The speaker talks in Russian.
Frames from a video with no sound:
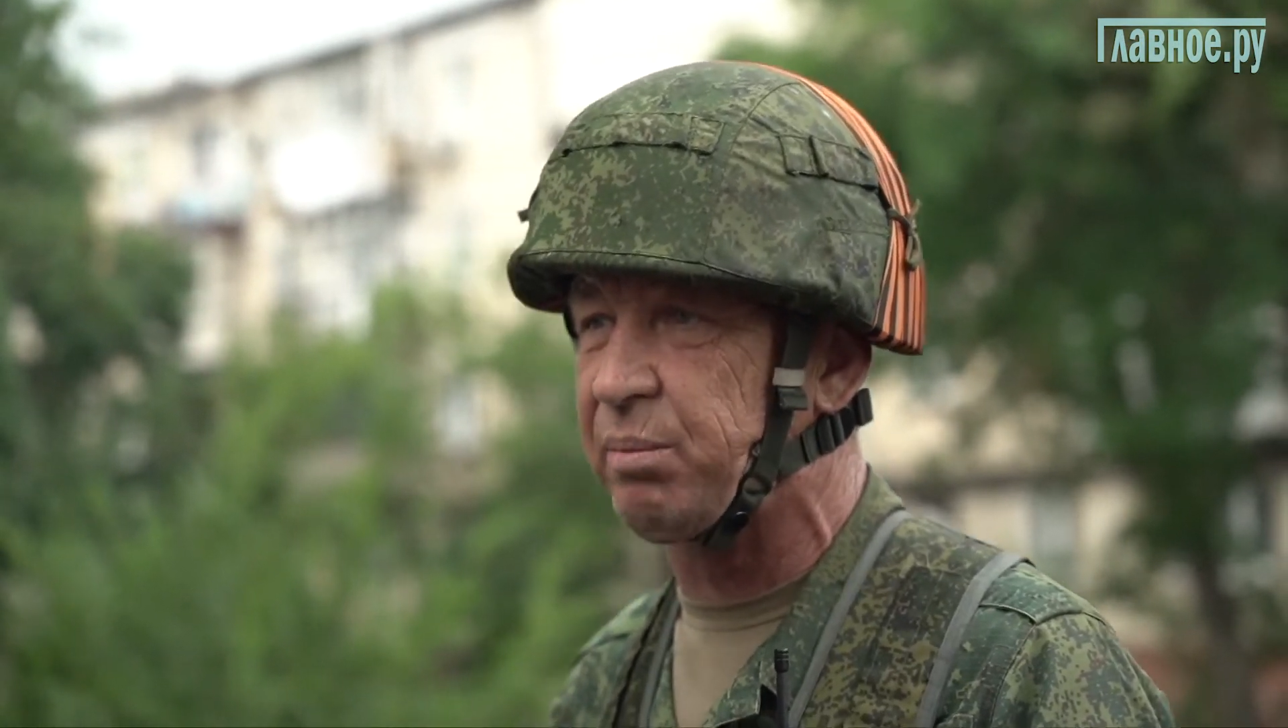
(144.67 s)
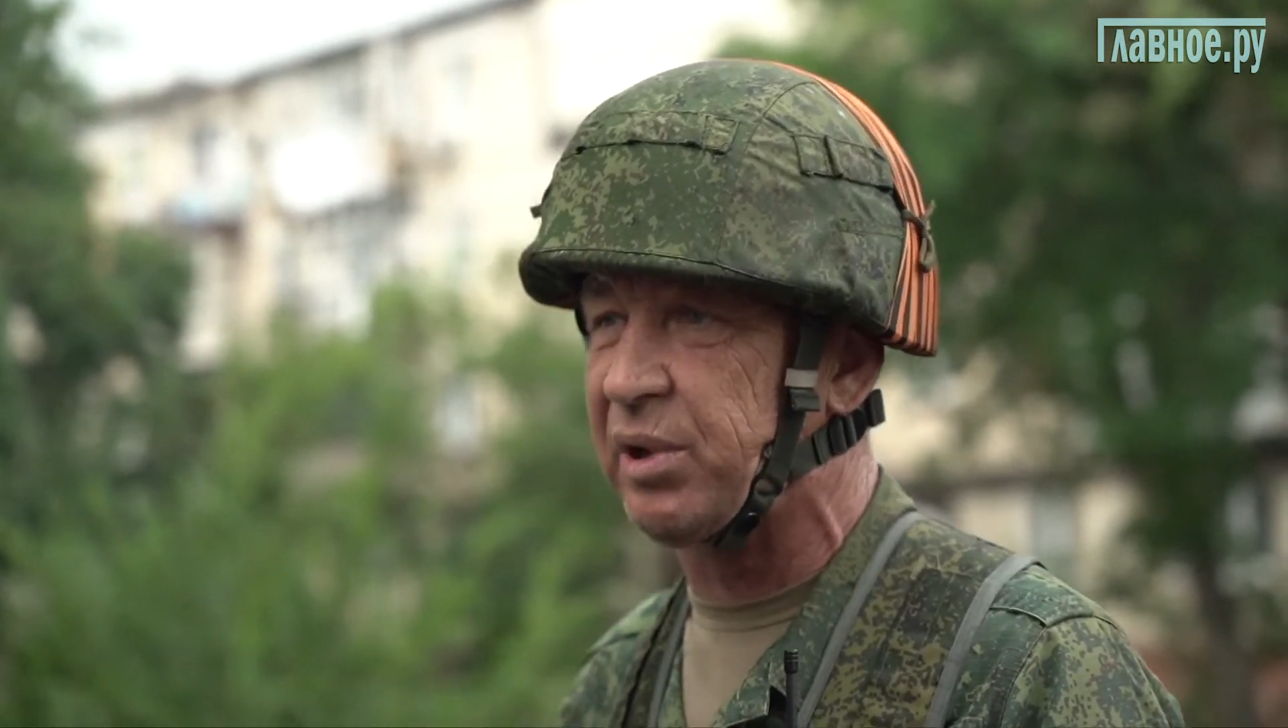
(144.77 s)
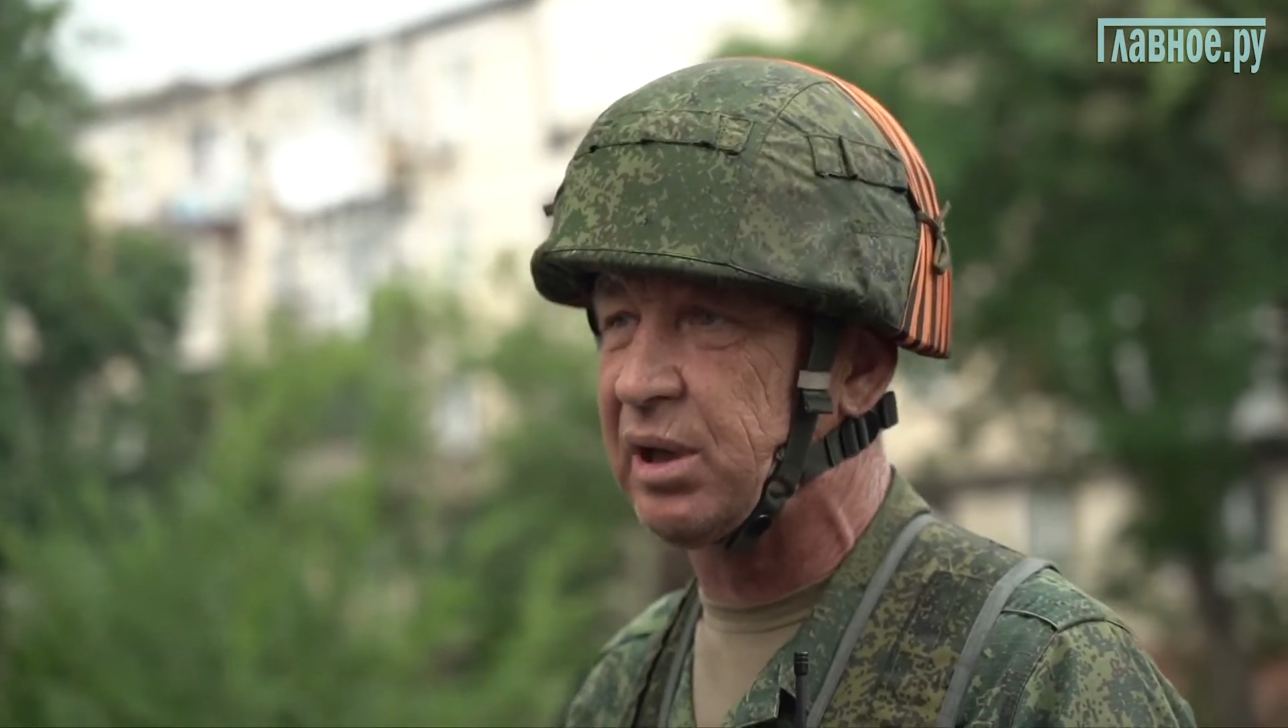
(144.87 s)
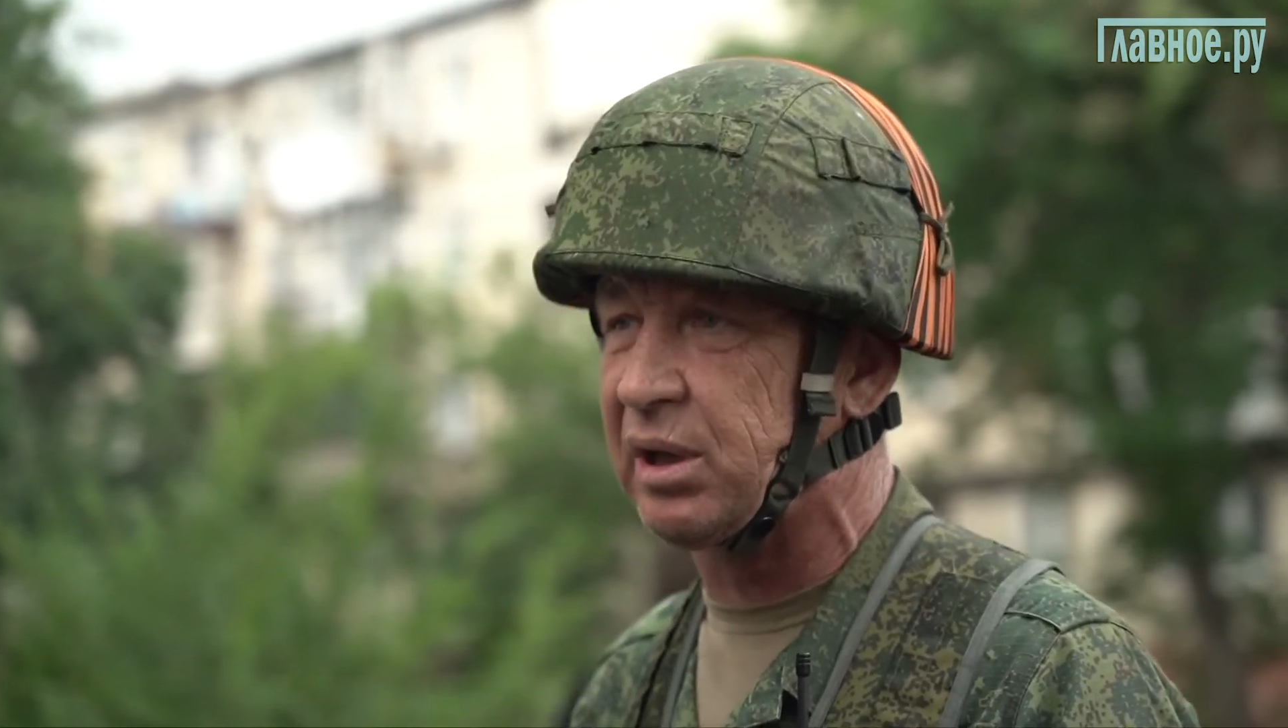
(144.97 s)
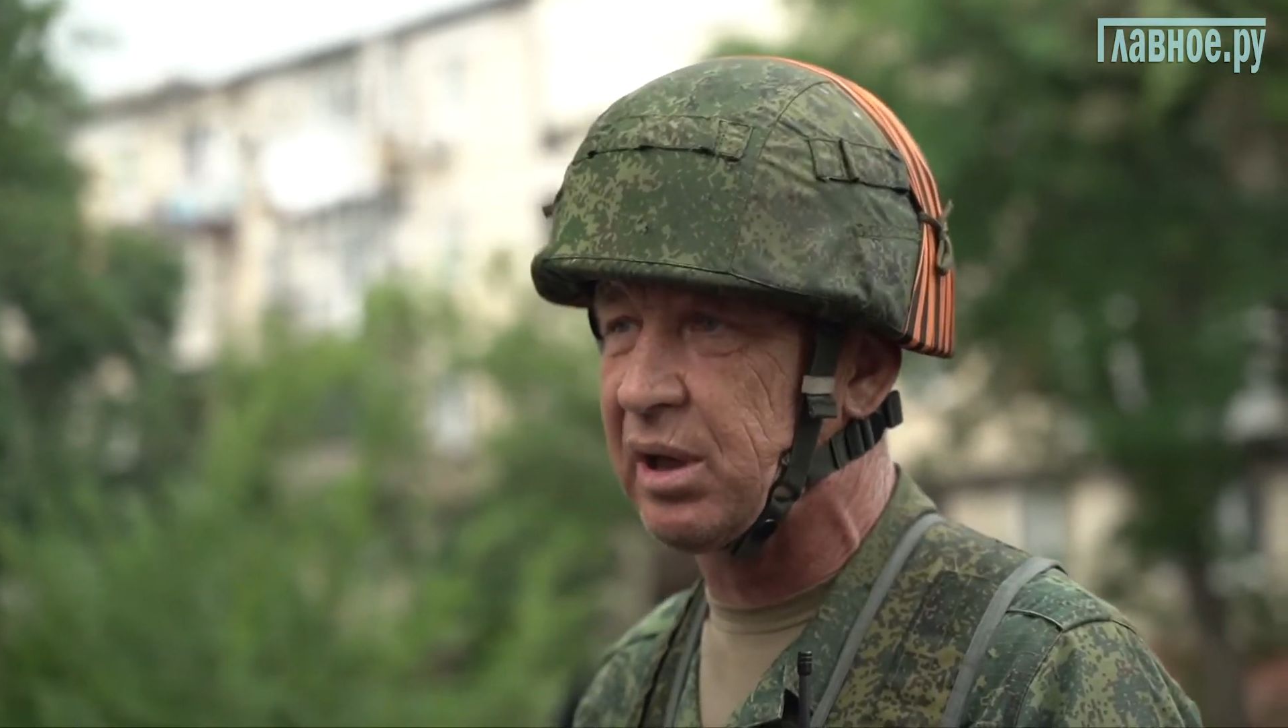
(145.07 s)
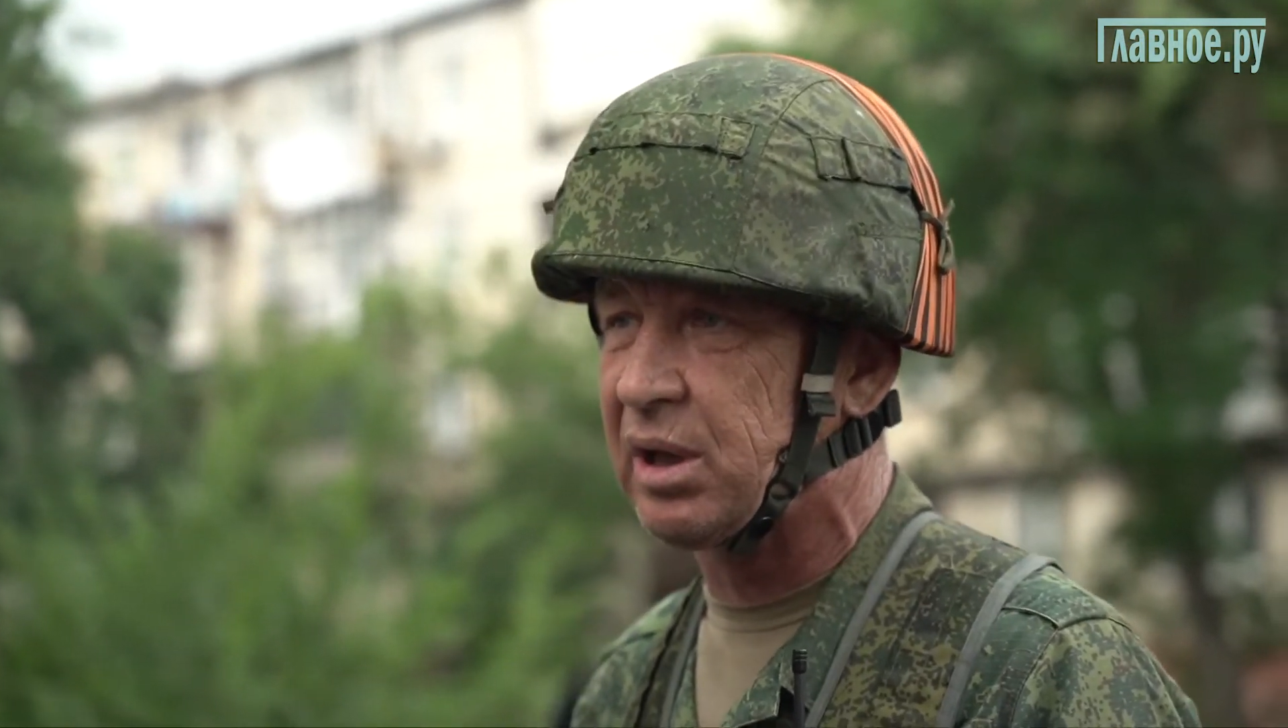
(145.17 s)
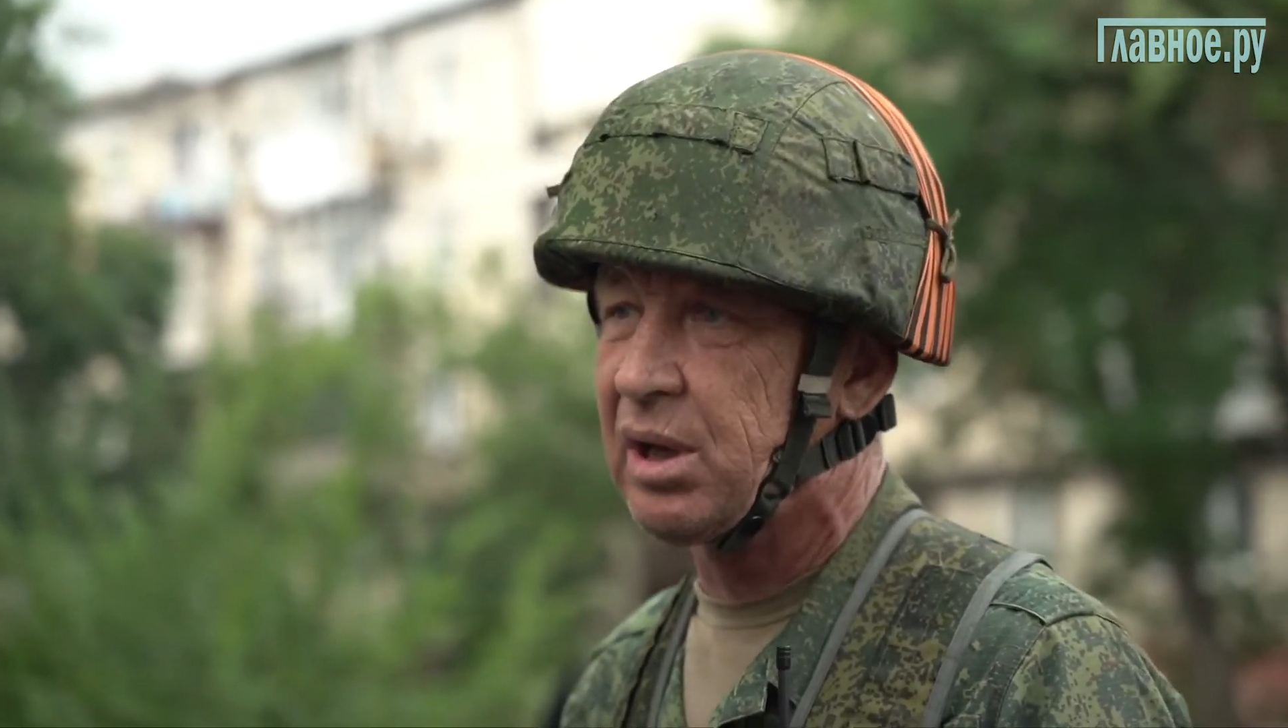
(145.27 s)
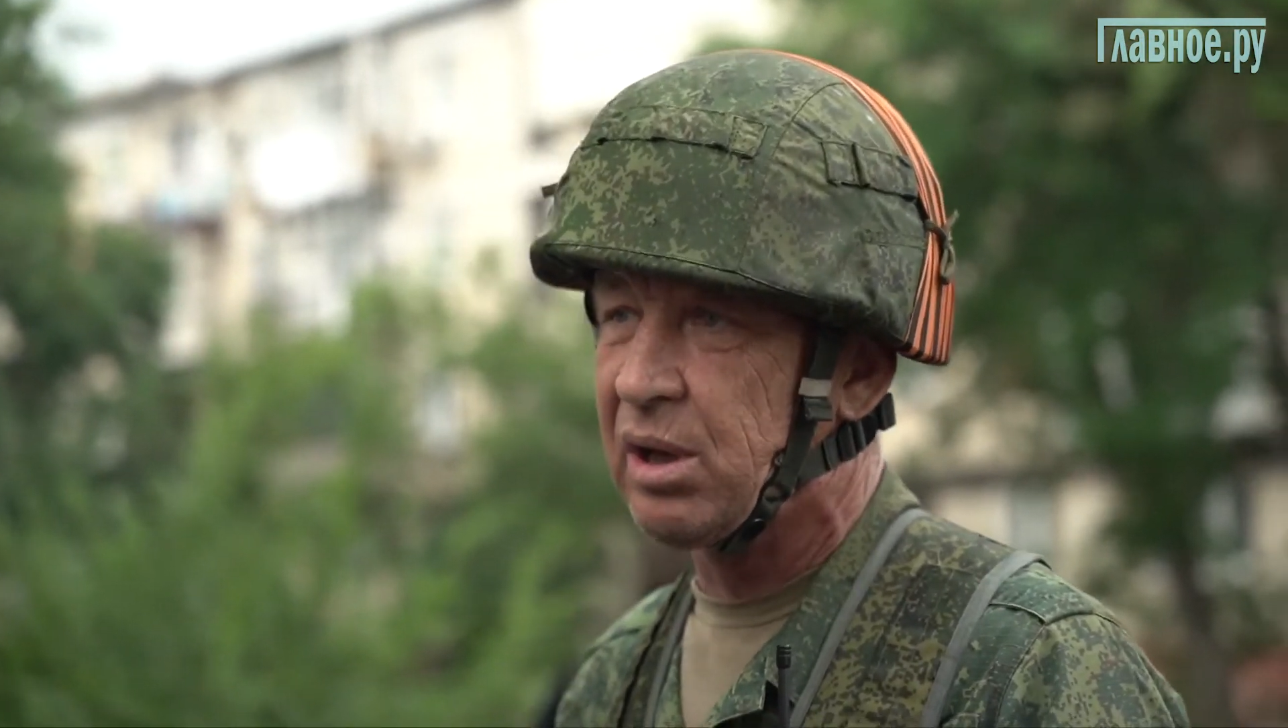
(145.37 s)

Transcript: под это.